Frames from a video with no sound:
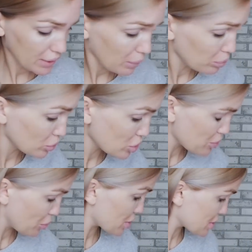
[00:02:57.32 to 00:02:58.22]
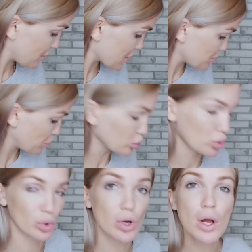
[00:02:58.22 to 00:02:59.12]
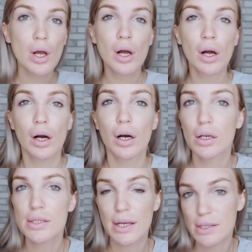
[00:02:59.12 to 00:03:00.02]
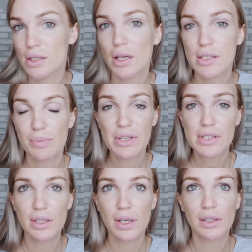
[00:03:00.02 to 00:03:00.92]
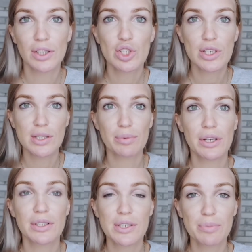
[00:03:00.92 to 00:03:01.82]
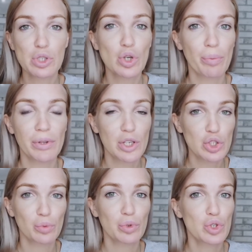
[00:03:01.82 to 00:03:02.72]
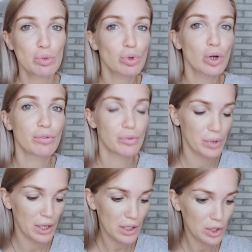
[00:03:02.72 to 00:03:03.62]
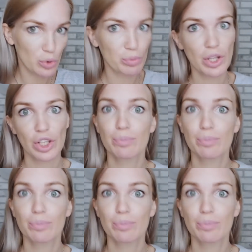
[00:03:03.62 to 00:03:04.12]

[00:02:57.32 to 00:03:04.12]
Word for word: я буду использовать пудру. А, кстати, я заметила, когда начала собирать косметику, я поняла, что у меня очень много Фаберлик, и у меня нет